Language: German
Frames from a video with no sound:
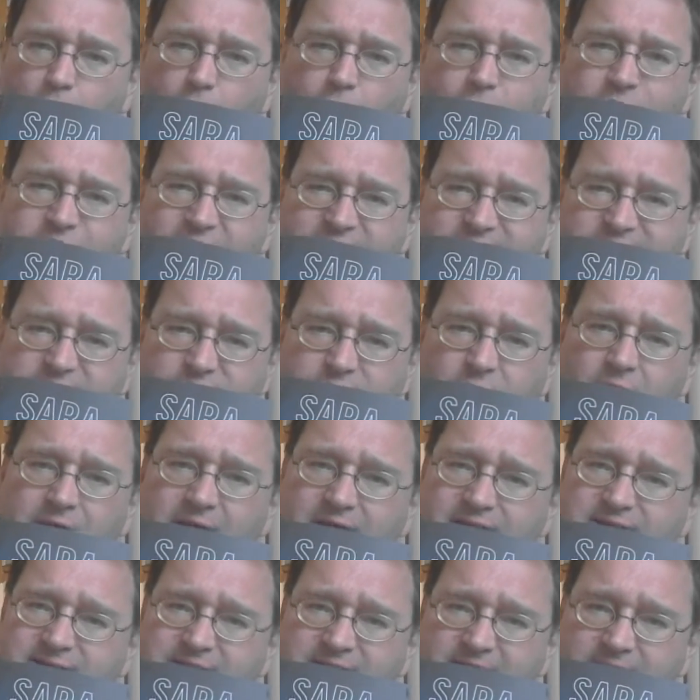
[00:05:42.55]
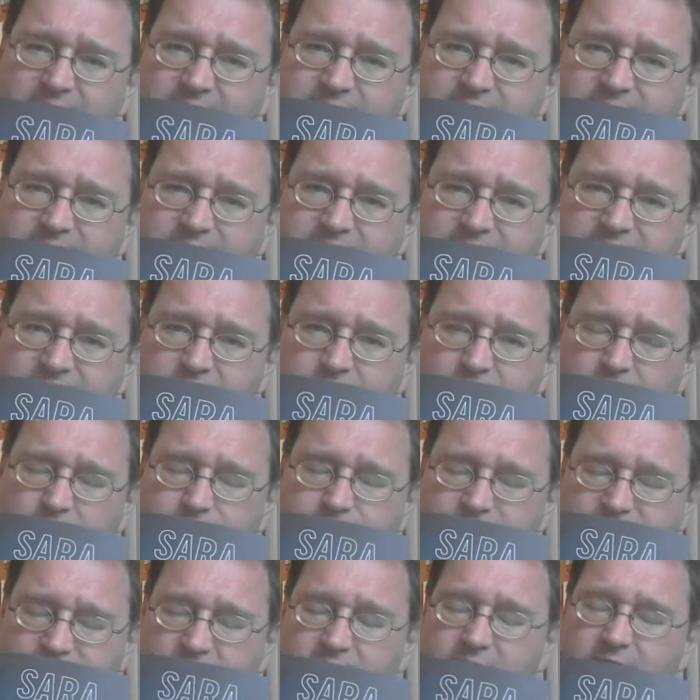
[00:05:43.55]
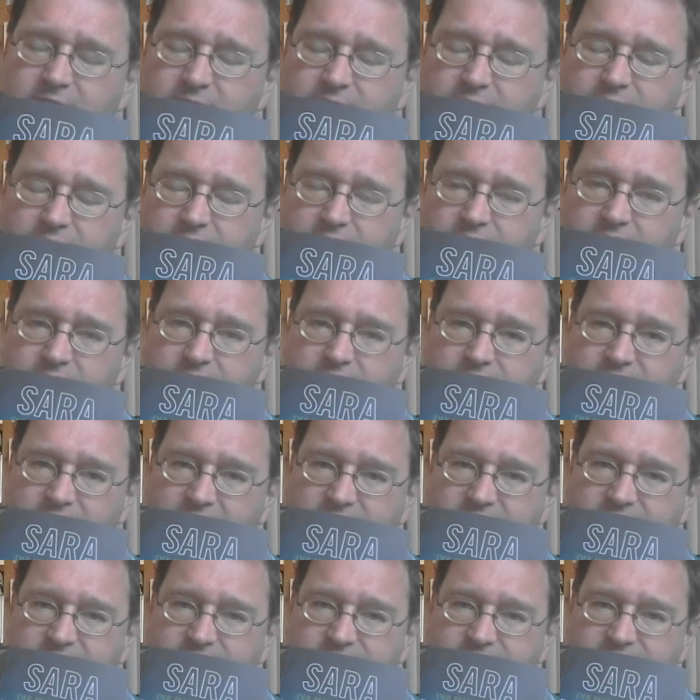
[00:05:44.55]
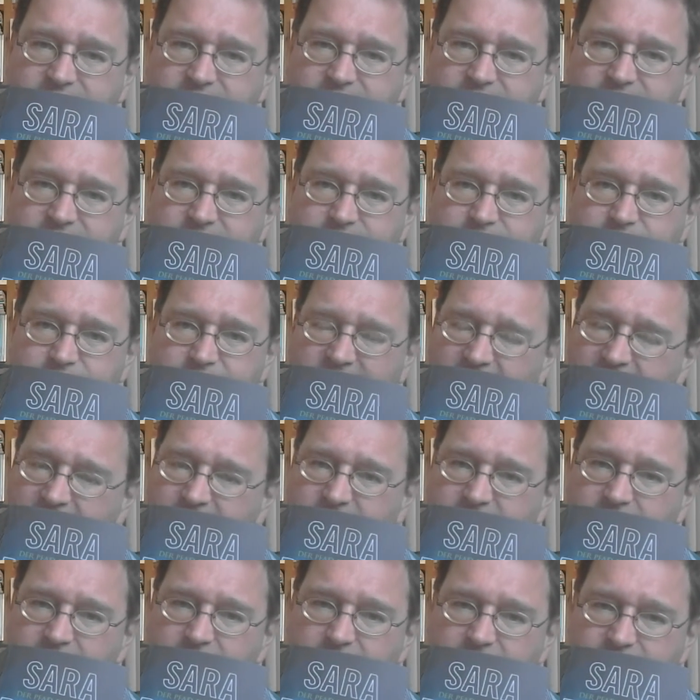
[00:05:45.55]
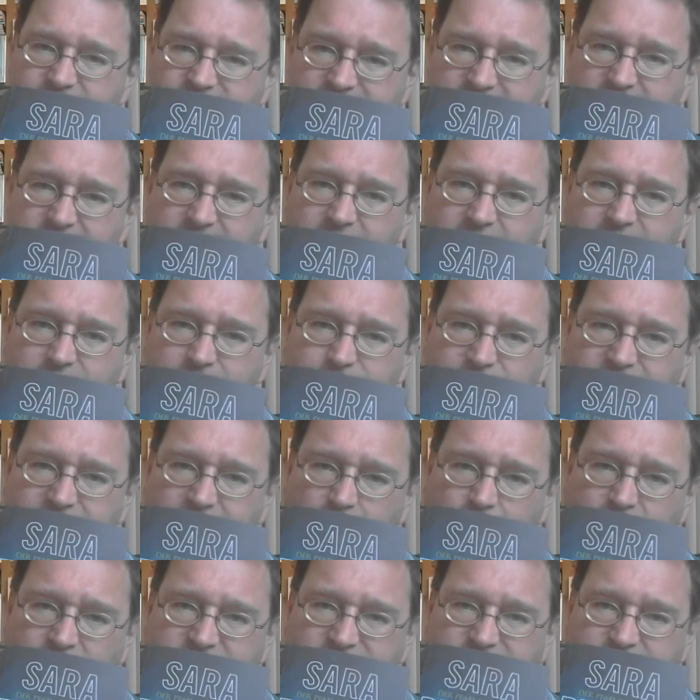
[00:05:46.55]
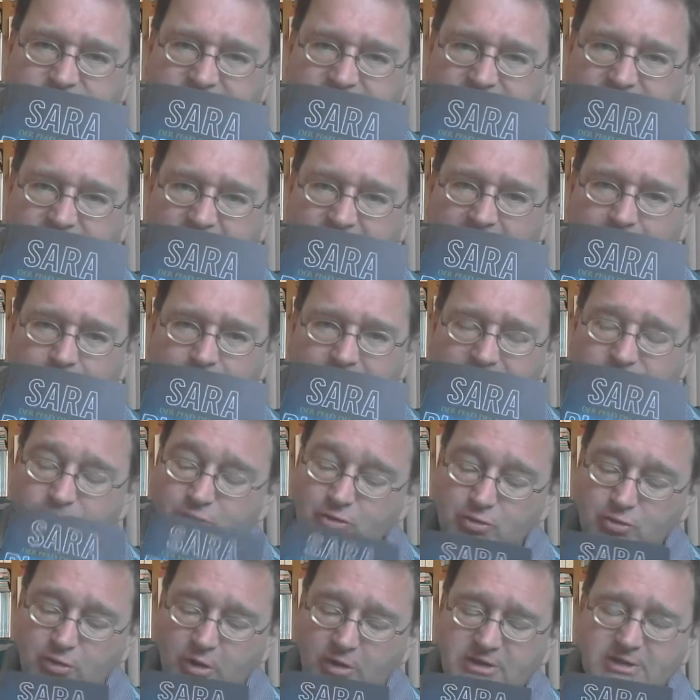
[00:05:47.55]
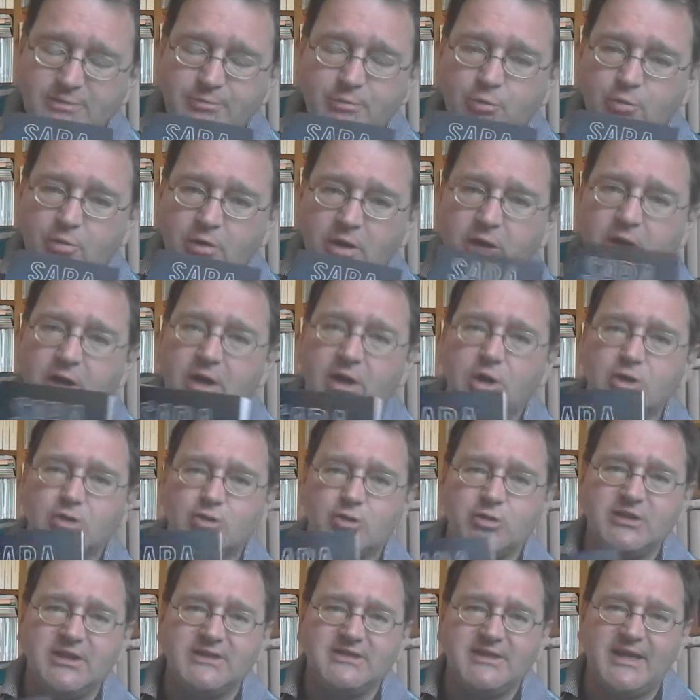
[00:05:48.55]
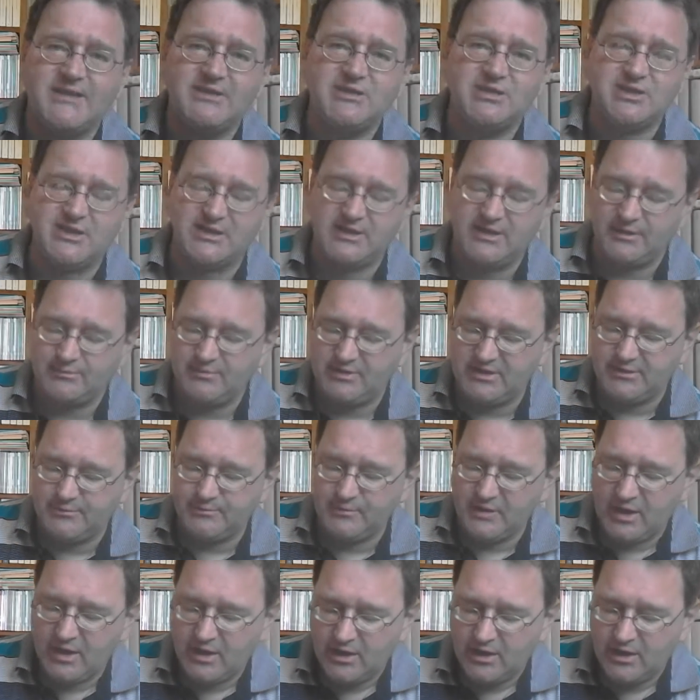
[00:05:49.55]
Und was noch ans Tageslicht kommt, äh, das ist leider sehr bedauernswert. Aber tolles Buch, schöner dänischer Krimi.